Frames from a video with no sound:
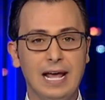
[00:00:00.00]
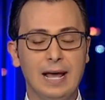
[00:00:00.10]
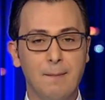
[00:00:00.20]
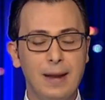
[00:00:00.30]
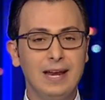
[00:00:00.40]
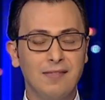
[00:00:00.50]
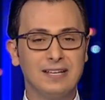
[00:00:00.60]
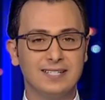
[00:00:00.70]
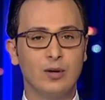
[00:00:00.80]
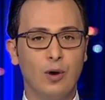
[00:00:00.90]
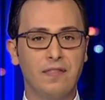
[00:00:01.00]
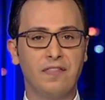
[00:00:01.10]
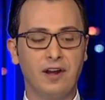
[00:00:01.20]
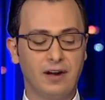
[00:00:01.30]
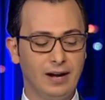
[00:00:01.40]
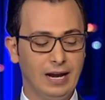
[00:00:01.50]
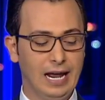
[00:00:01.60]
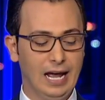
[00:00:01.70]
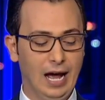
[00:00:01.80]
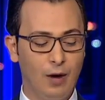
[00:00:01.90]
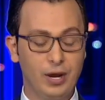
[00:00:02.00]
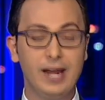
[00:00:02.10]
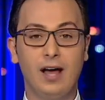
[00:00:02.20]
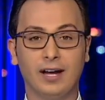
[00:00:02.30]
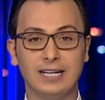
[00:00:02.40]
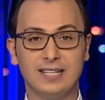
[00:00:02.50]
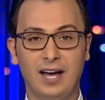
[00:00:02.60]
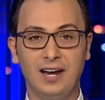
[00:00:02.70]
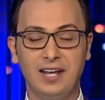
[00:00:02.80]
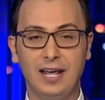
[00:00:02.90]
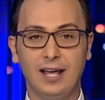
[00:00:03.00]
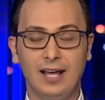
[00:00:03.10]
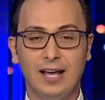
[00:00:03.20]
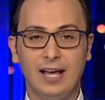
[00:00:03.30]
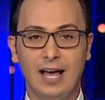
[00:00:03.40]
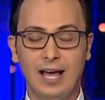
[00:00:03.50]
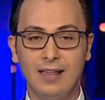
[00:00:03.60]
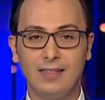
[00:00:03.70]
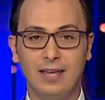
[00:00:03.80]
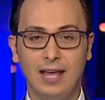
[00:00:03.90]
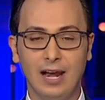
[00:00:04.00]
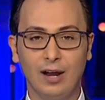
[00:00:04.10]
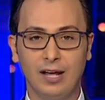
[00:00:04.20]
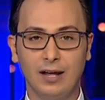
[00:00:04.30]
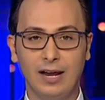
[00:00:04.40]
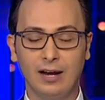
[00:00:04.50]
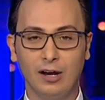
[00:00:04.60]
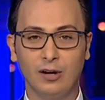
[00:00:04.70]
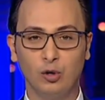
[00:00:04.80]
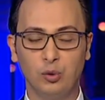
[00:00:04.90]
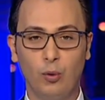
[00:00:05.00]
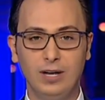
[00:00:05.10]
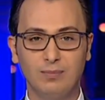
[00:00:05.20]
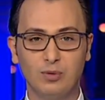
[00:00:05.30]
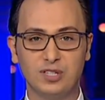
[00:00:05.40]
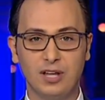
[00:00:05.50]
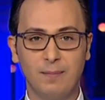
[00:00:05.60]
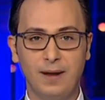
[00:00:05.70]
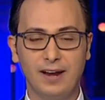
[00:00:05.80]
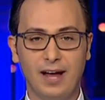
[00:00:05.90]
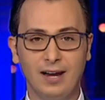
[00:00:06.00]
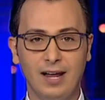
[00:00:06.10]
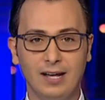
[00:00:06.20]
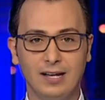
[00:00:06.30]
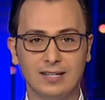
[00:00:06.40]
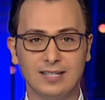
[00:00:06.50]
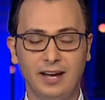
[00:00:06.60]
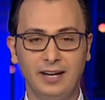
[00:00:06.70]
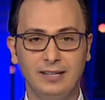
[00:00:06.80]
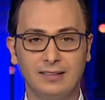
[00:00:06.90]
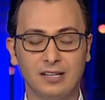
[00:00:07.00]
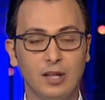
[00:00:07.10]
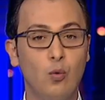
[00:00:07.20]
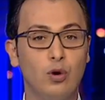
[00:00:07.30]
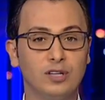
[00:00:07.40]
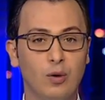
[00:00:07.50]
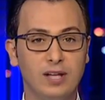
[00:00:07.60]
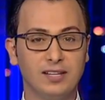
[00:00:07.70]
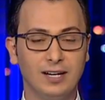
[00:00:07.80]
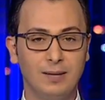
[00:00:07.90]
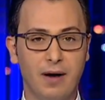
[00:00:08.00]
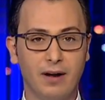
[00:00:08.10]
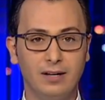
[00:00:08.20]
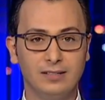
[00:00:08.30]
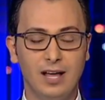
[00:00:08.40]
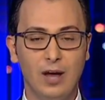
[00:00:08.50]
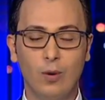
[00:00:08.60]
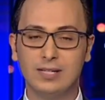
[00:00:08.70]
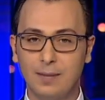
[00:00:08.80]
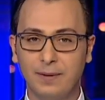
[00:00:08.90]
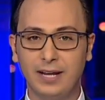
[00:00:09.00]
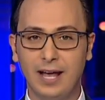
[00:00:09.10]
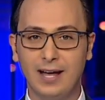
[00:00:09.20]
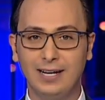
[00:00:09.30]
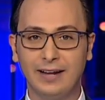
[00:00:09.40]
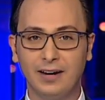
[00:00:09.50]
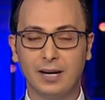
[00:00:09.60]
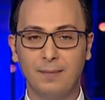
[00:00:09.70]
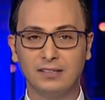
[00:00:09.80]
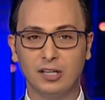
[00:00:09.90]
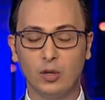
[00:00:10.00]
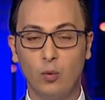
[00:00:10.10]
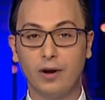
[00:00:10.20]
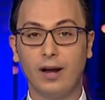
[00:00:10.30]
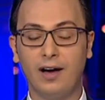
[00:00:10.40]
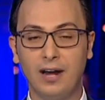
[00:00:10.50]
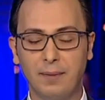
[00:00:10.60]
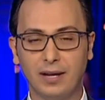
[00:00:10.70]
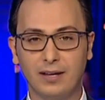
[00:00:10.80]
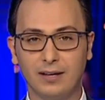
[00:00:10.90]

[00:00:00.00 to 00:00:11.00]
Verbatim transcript: ما الذي سيؤثر أو ينعكس عليه هذه الخطوات مستقبلا على صعيد تطور دولة الإمارات وسبقها لركب التطور العالمي